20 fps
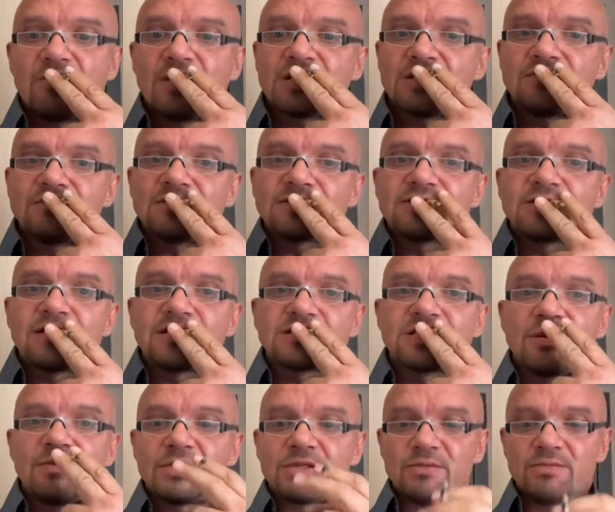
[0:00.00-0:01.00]
Ты об этом не
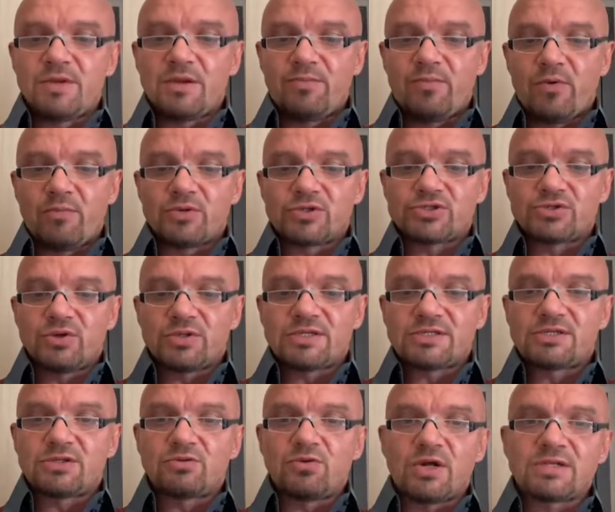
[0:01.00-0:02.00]
знаешь, ты об этом не помнишь, но
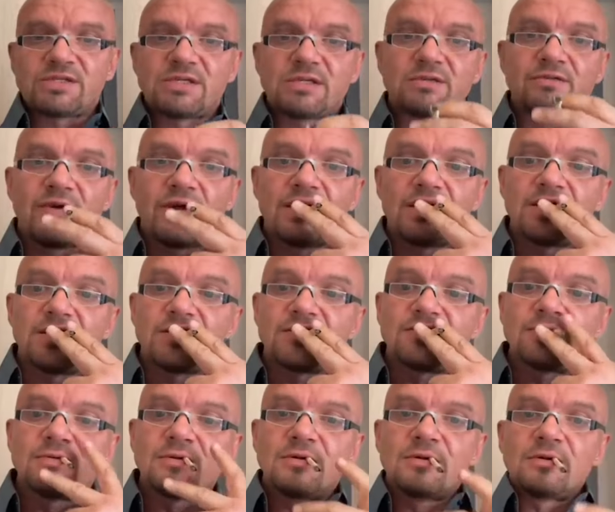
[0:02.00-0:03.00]
это ситуации твои.
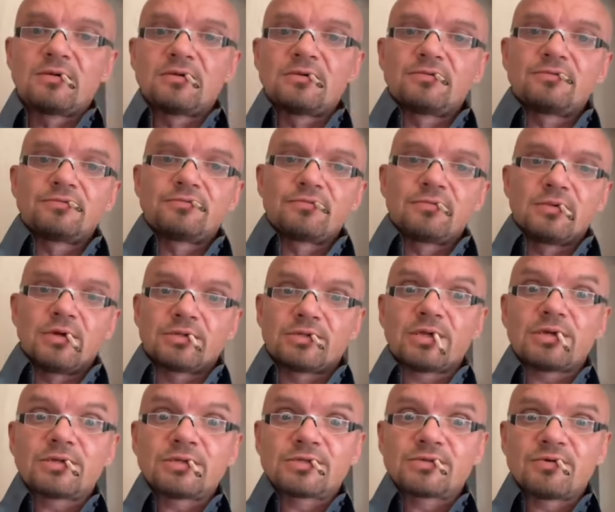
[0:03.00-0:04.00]

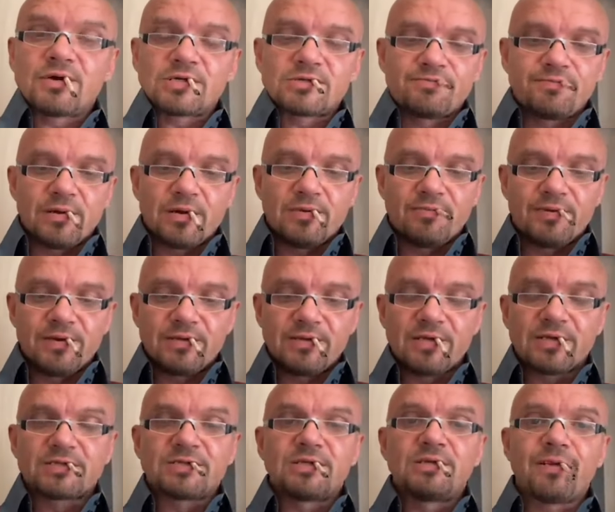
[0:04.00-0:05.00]
Ты их называешь по, по
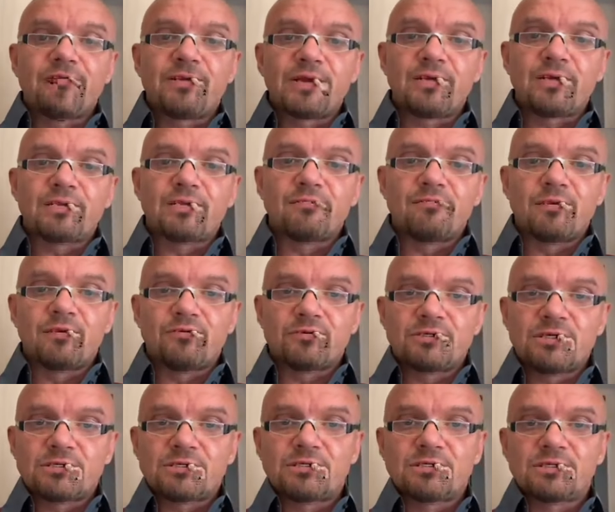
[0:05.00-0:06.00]
инерции неприятными.
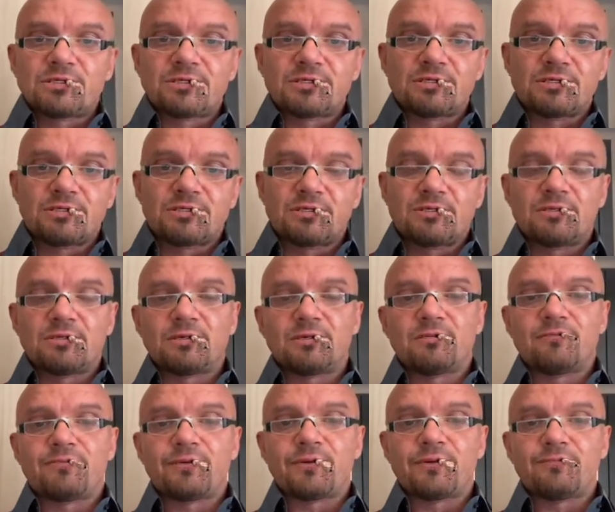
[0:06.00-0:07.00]
Вот сейчас ты с, с,
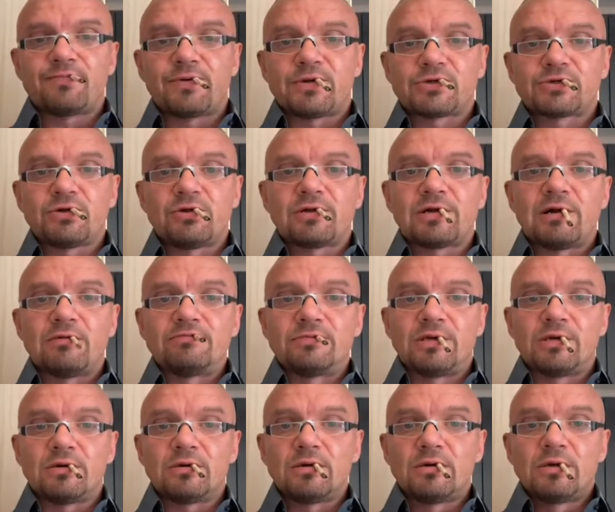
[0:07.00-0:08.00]
э, при, пришел ко
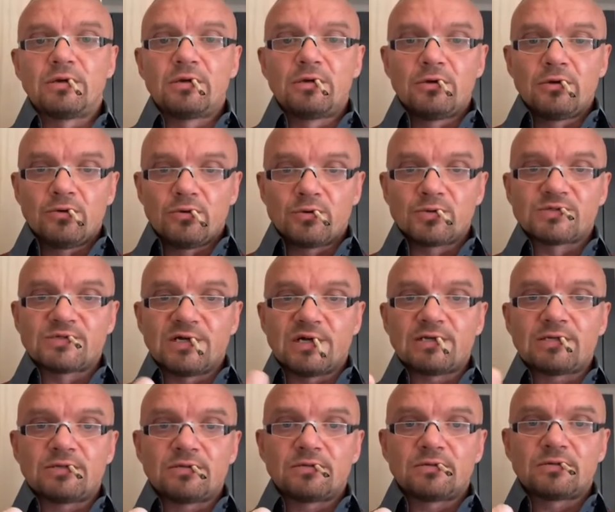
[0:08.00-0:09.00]
мне
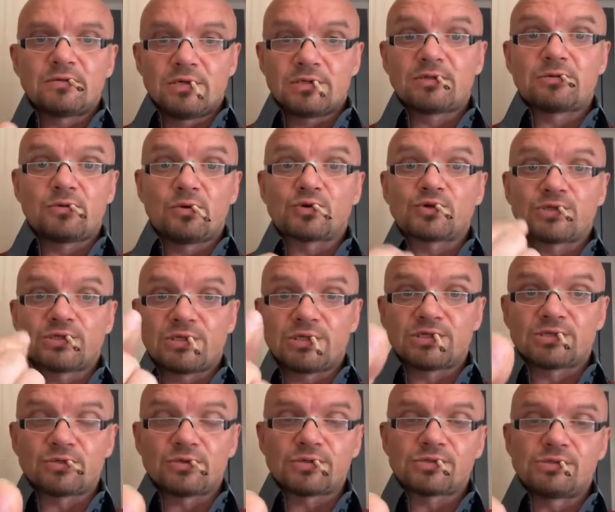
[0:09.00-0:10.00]
узнать, это тоже
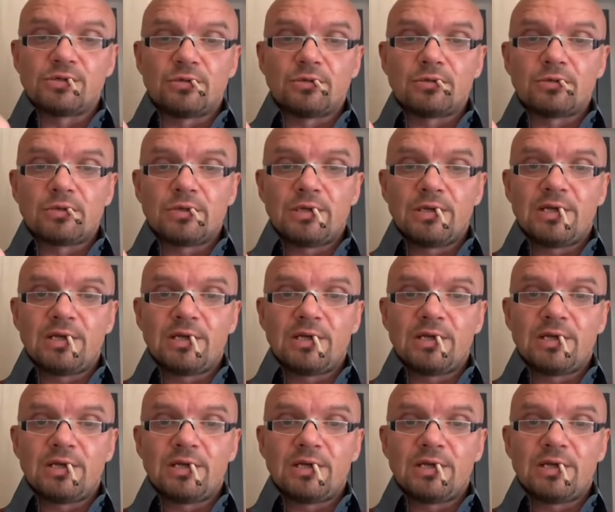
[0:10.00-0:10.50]
ты создал.